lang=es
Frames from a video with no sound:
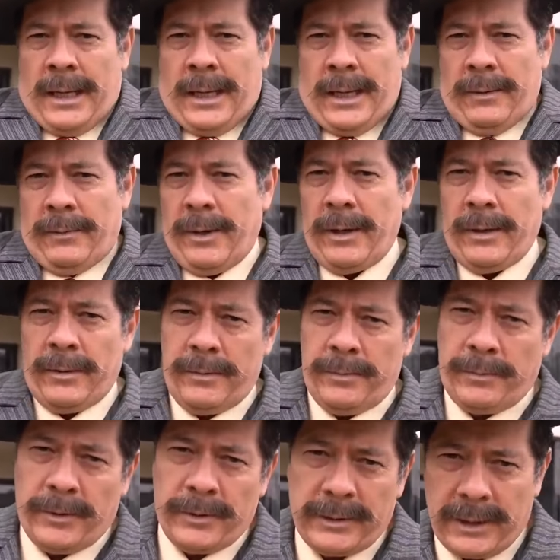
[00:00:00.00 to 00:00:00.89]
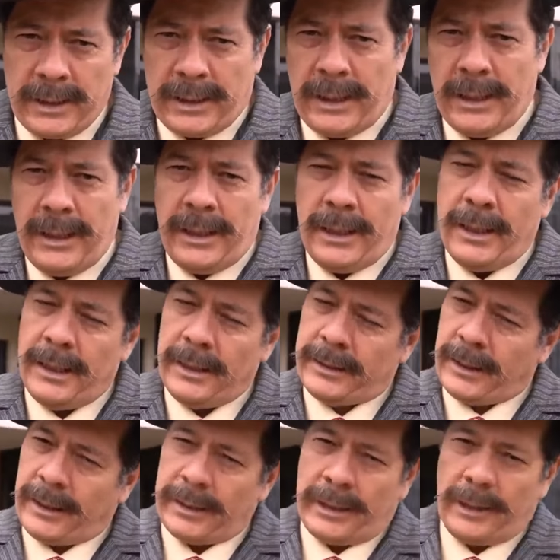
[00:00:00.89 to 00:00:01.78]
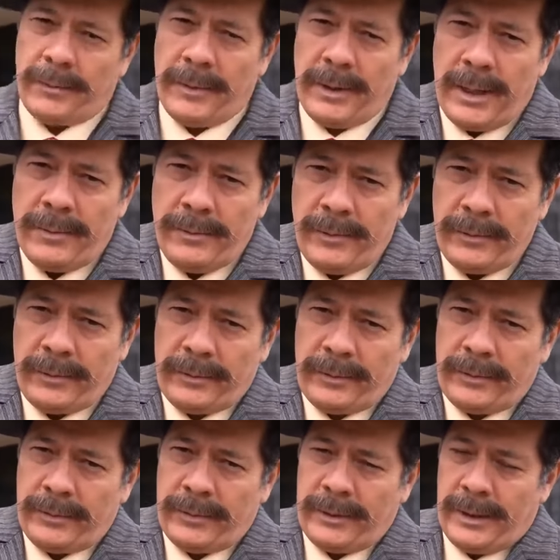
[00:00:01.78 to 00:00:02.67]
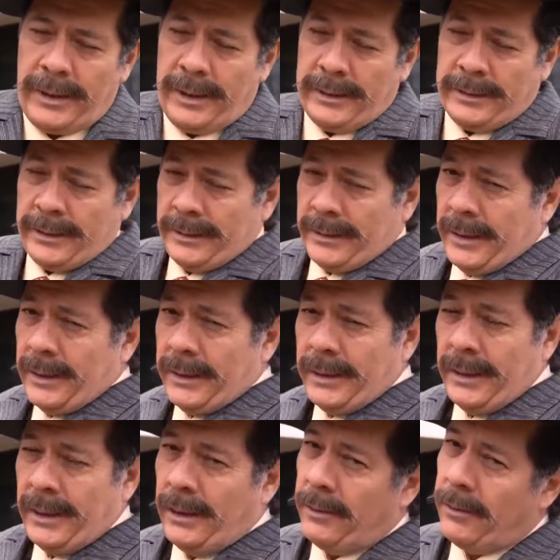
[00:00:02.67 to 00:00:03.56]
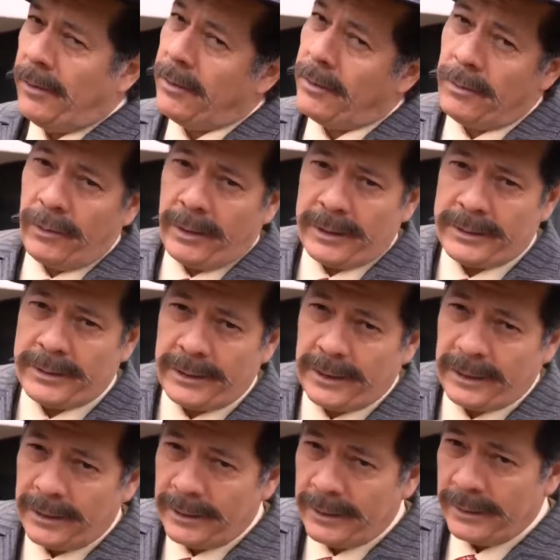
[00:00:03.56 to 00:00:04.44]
y bueno, pues de aquí hasta que terminemos este set y luego lo que sigue.